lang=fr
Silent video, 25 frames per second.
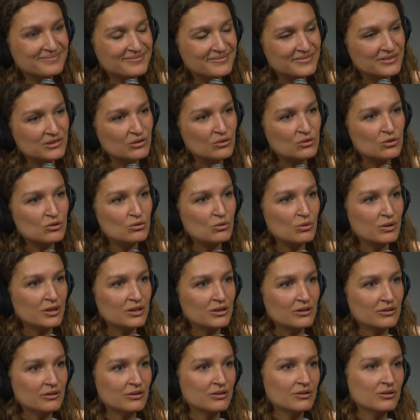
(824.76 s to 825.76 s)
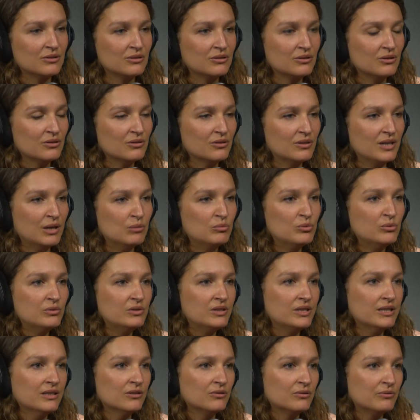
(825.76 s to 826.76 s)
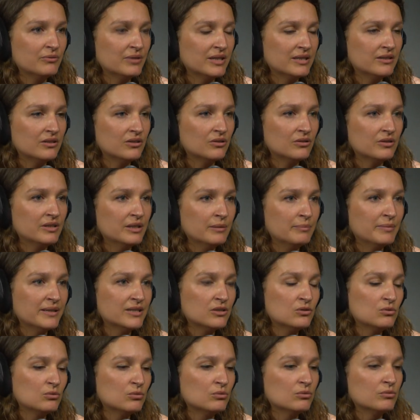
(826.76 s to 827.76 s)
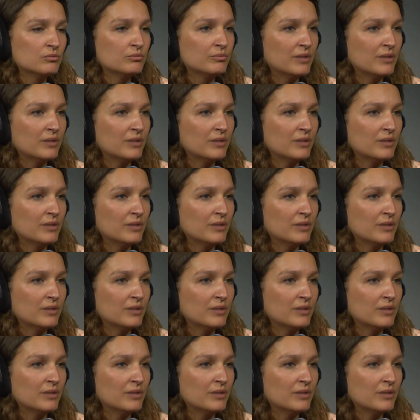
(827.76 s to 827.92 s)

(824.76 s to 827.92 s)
Non, je crois que, la beauté, en fait, euh, dépasse tout.